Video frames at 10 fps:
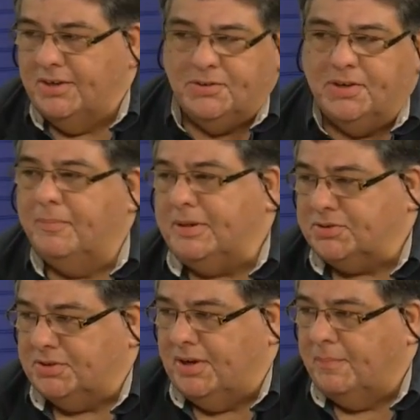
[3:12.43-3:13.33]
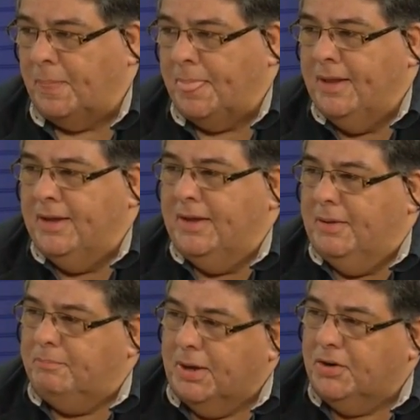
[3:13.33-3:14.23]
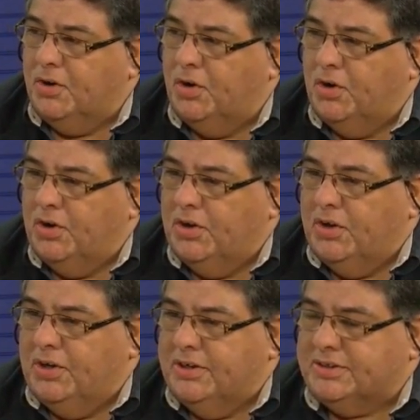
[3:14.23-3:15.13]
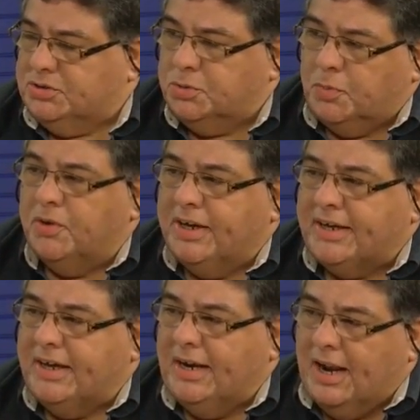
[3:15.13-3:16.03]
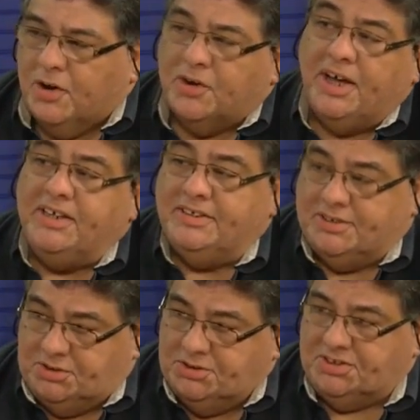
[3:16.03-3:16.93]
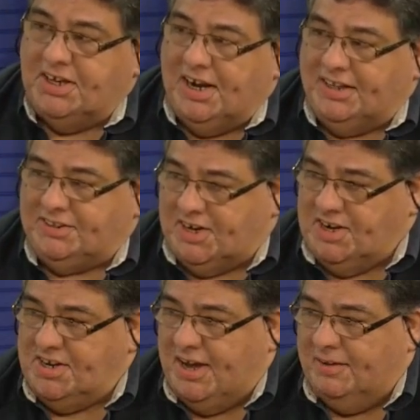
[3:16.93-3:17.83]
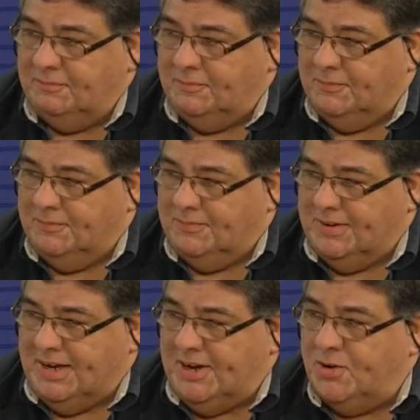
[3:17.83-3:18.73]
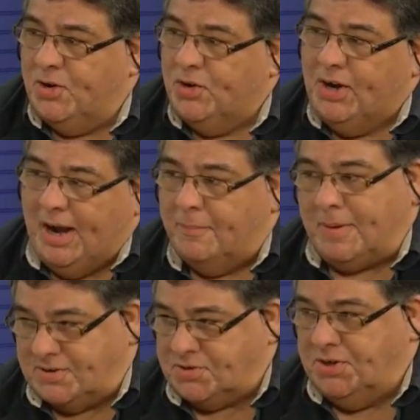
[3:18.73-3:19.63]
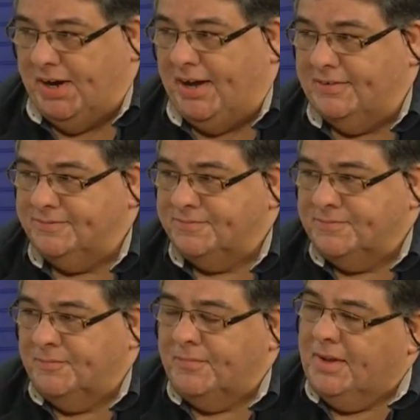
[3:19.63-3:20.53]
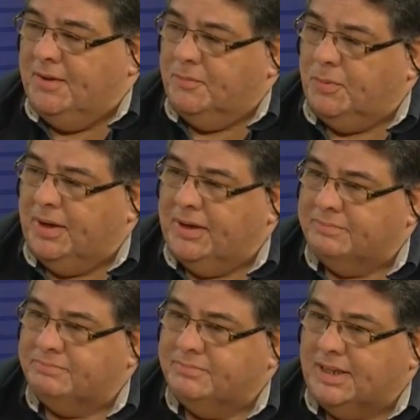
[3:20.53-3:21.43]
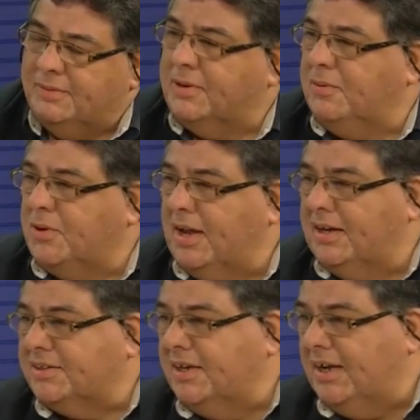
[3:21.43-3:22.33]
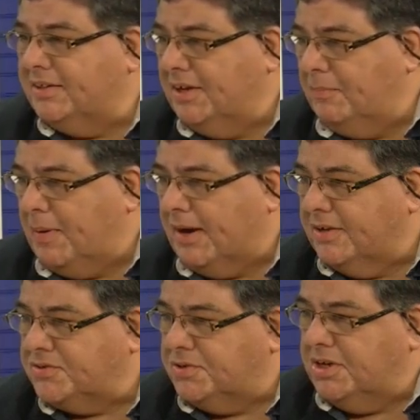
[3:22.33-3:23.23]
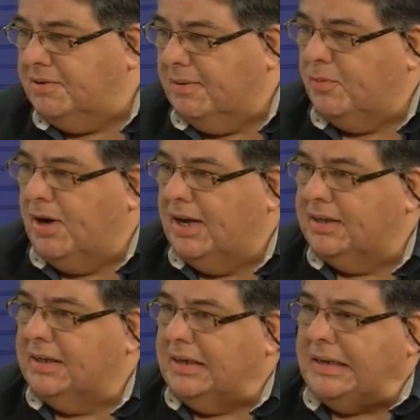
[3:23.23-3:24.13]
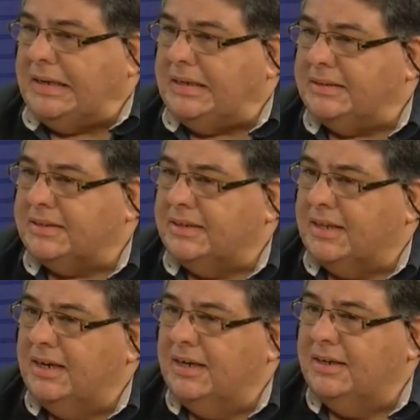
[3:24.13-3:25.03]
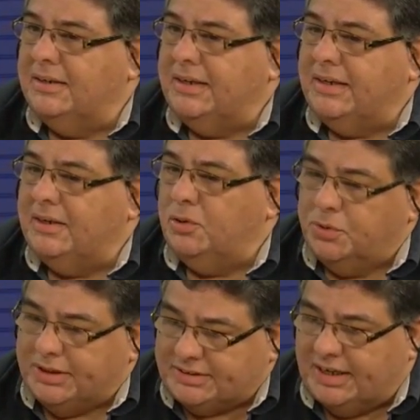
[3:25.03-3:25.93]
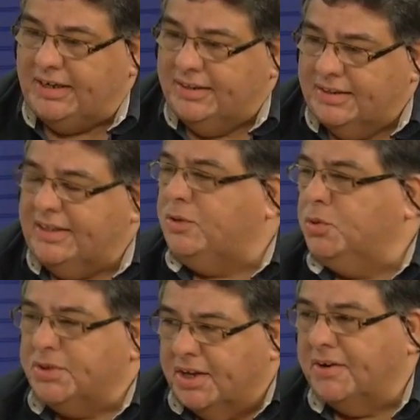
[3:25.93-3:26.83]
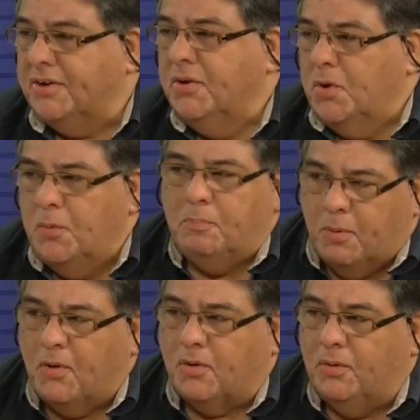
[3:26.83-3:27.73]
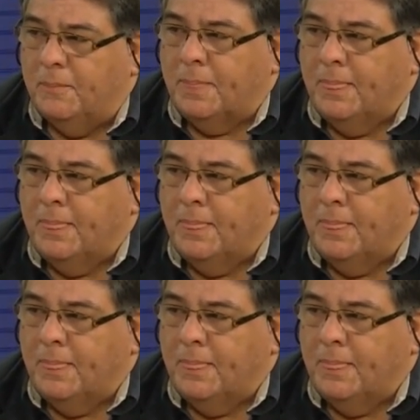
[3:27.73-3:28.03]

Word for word: y una persona. Pero se supone que la organización sea la estrella y no la persona. Pues tenemos que buscar alternativas para eso y vamos a, tratar el, lunes 6 de discutir un poco